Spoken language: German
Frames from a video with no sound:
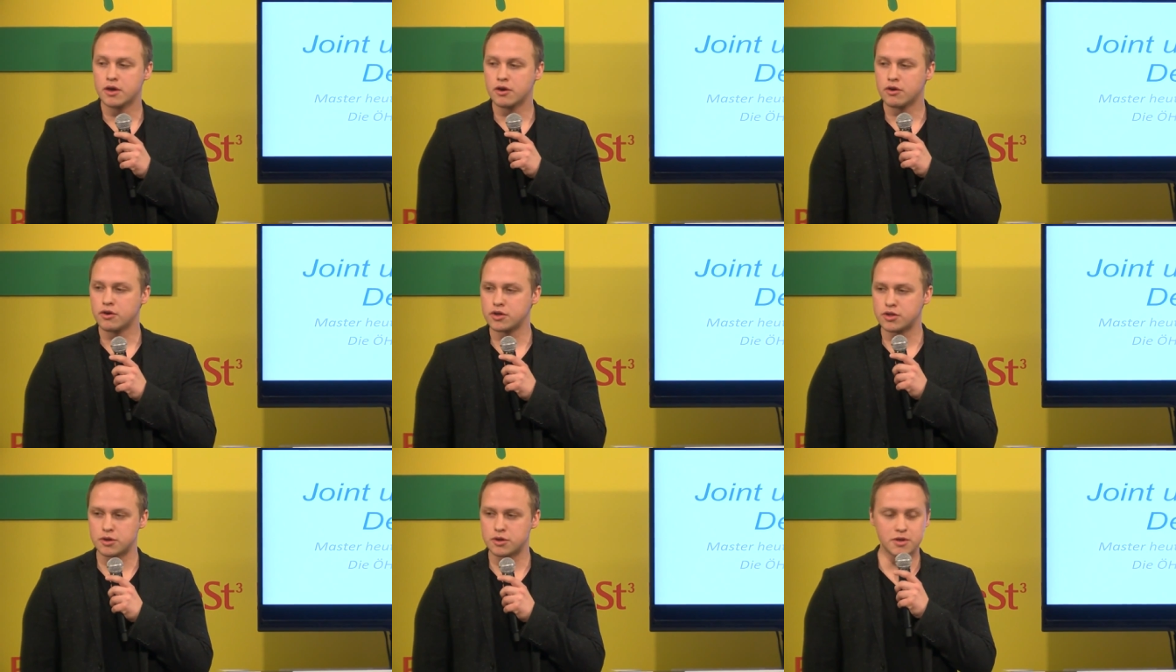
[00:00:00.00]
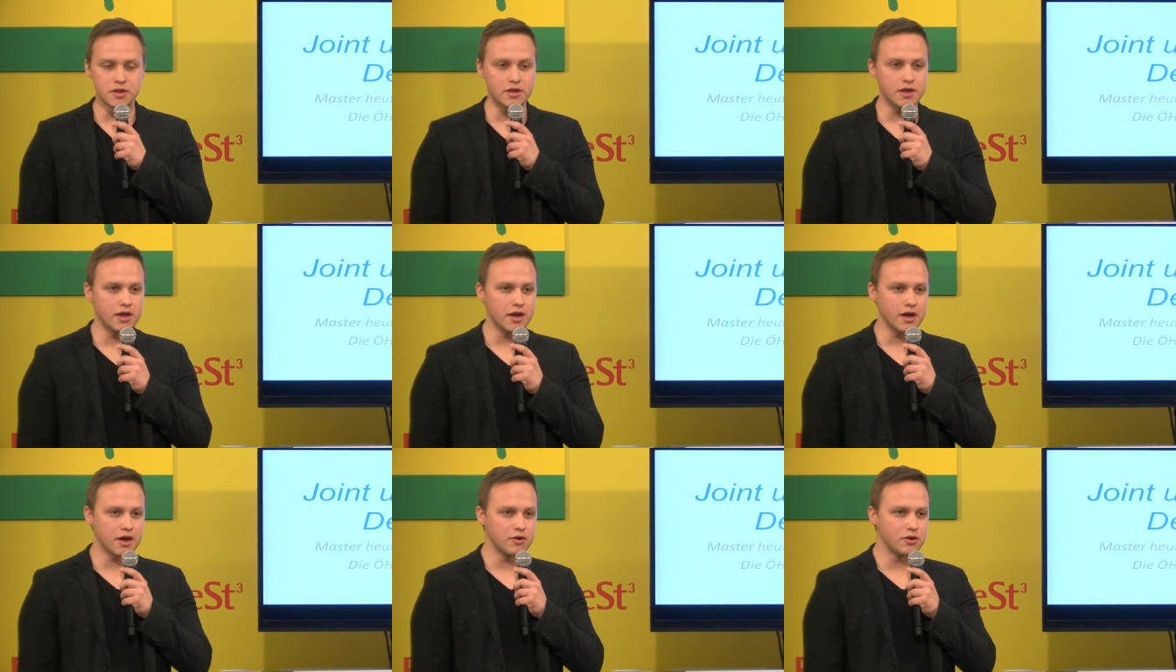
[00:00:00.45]
Heute habe ich die
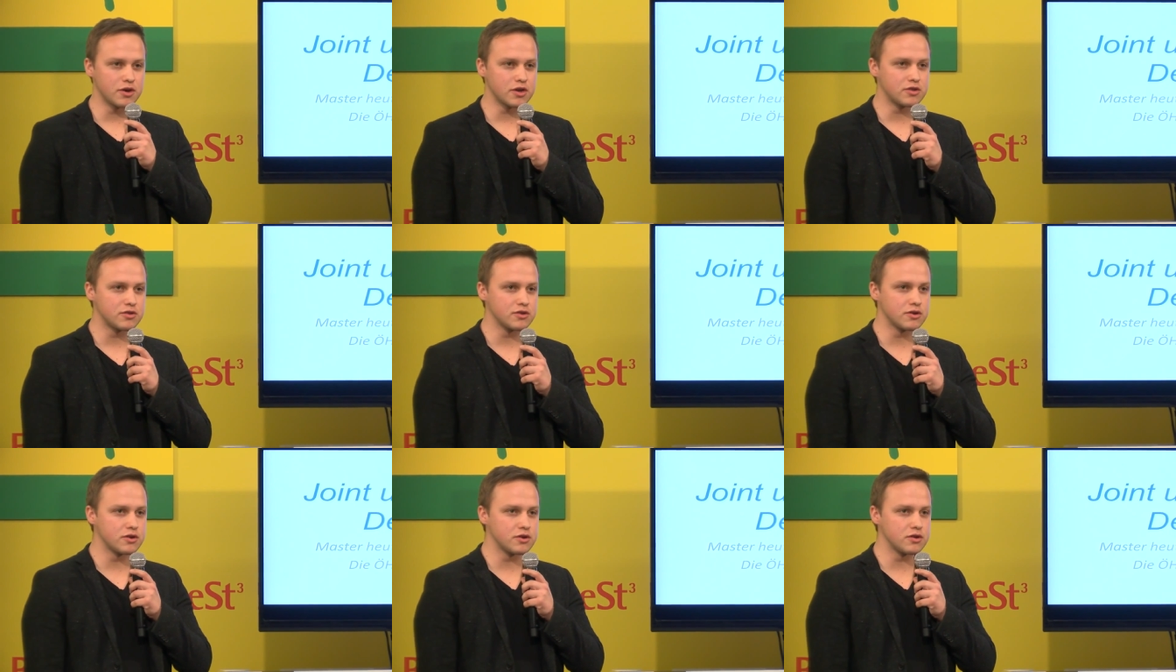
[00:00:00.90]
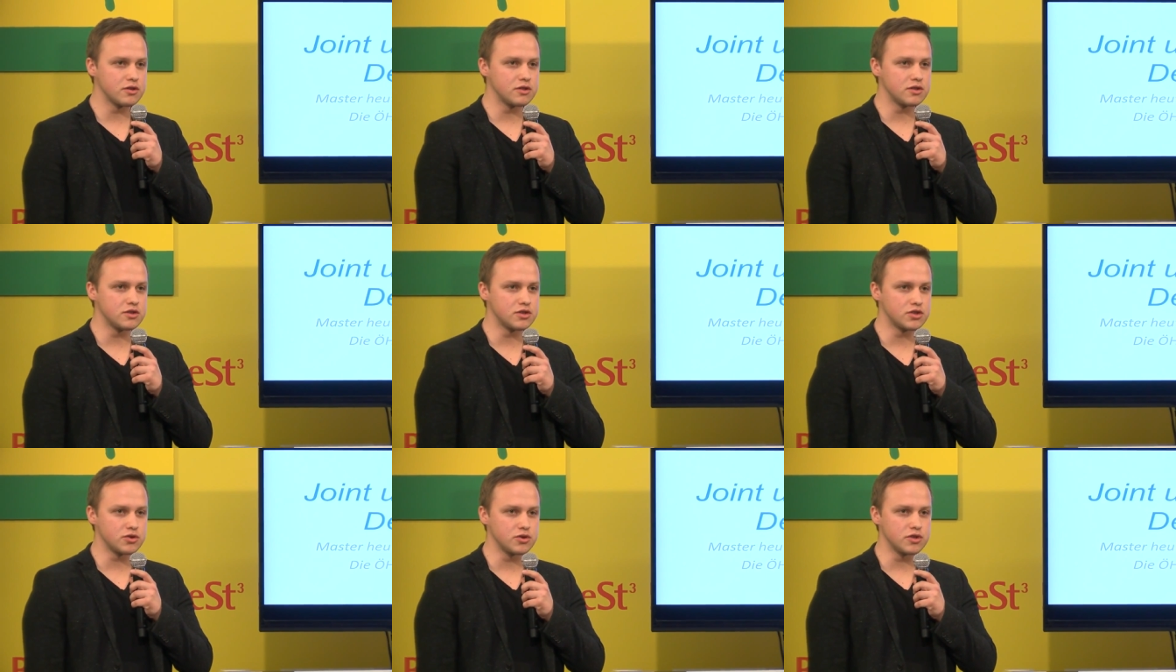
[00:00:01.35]
Ehre, euch da
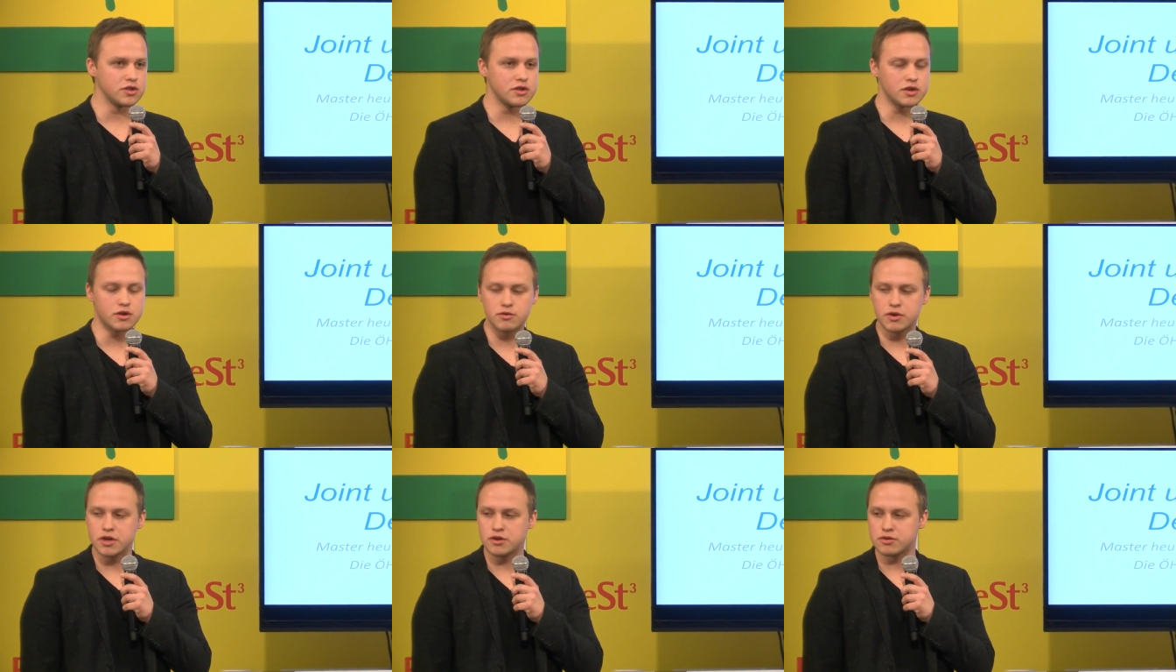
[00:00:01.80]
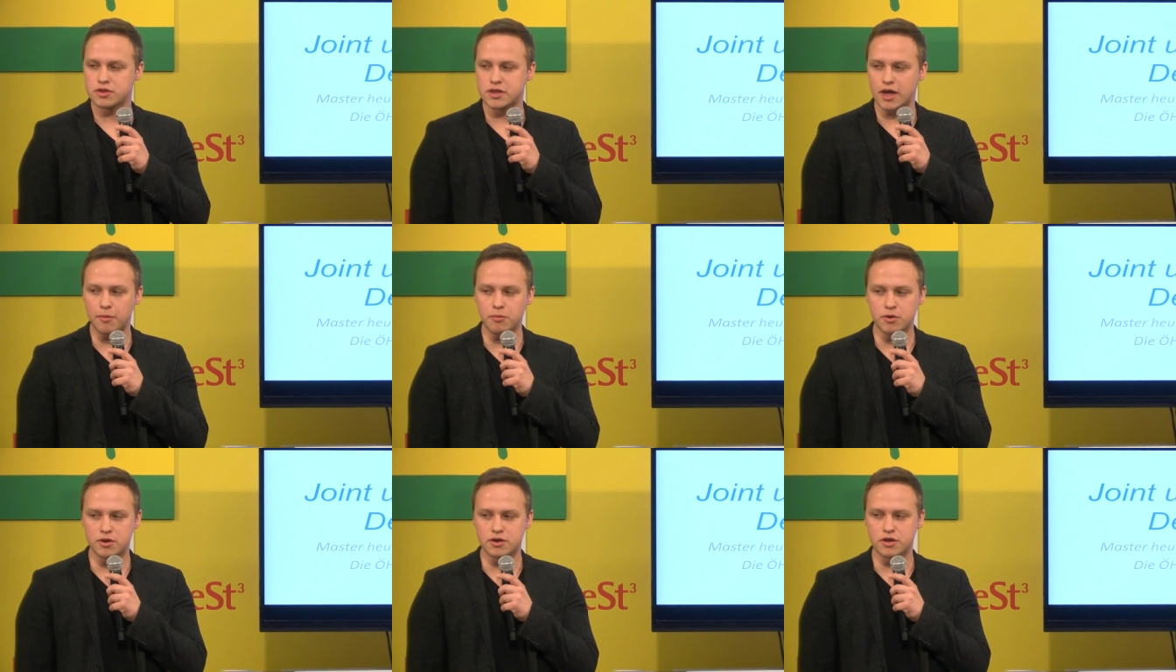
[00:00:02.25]
das Joint Degree und
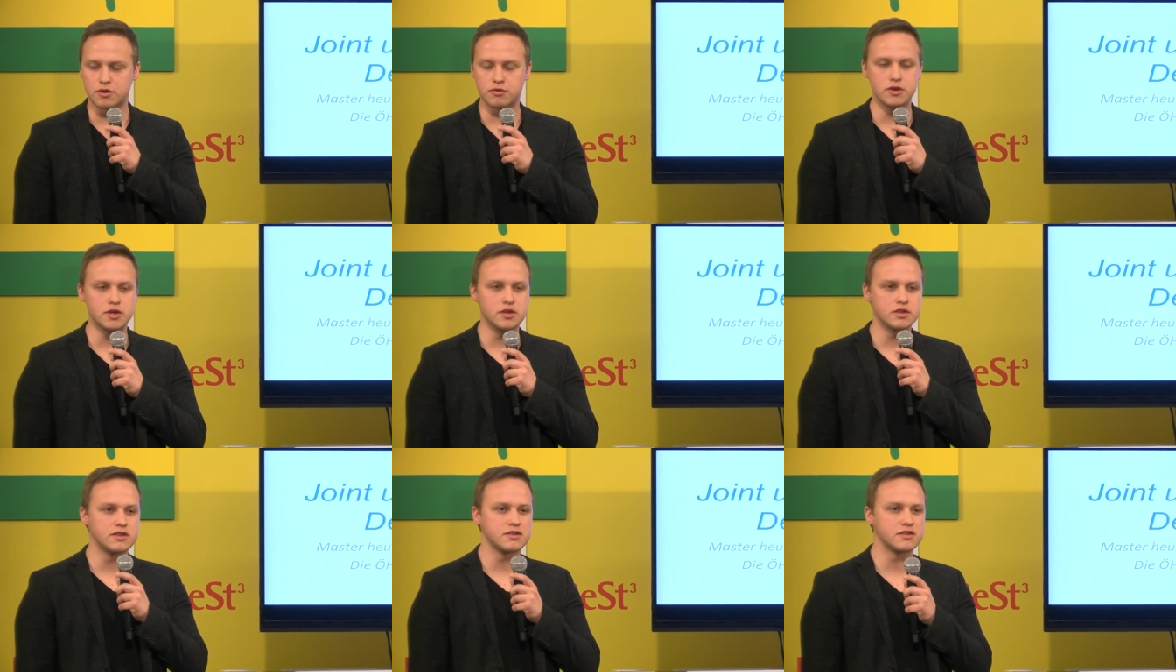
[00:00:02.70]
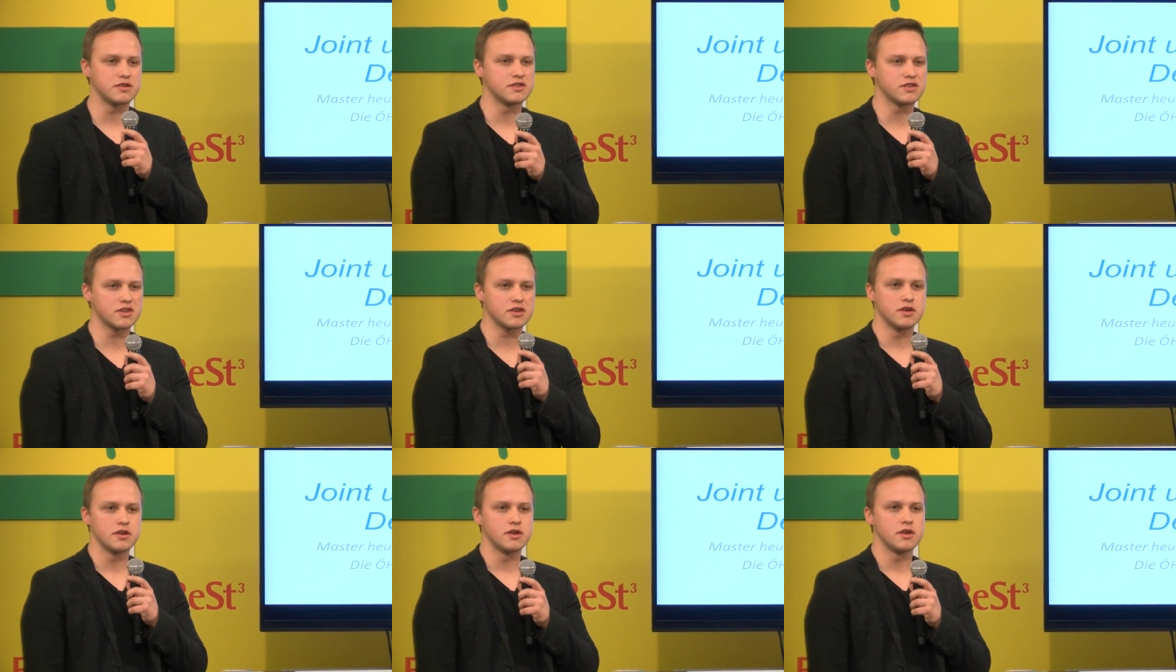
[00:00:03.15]
Double Degree, das ist,